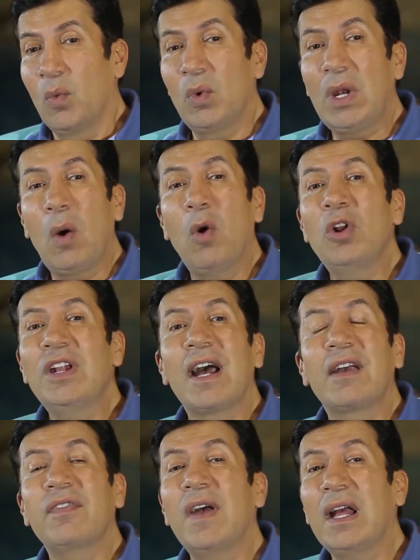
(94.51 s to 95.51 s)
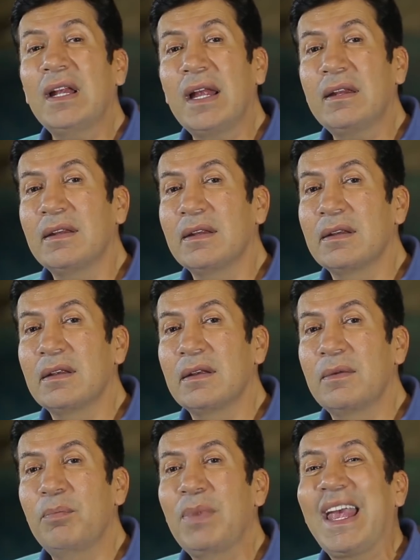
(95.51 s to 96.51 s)
ولو اقول لك فعلا
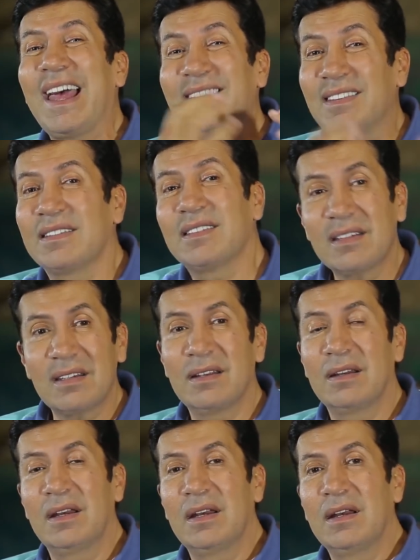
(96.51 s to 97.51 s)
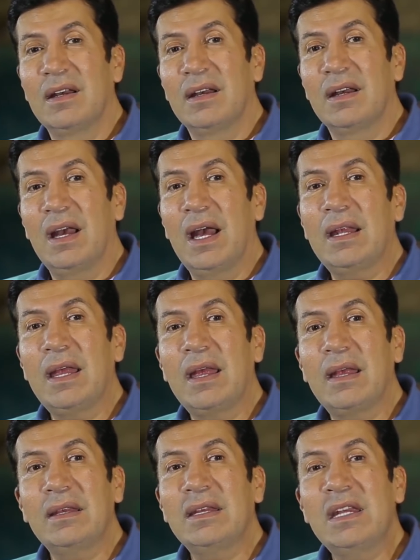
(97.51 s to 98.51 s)
بجد
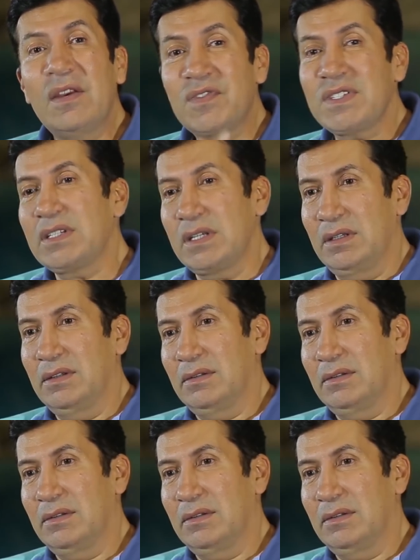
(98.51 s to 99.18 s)
انا نفسي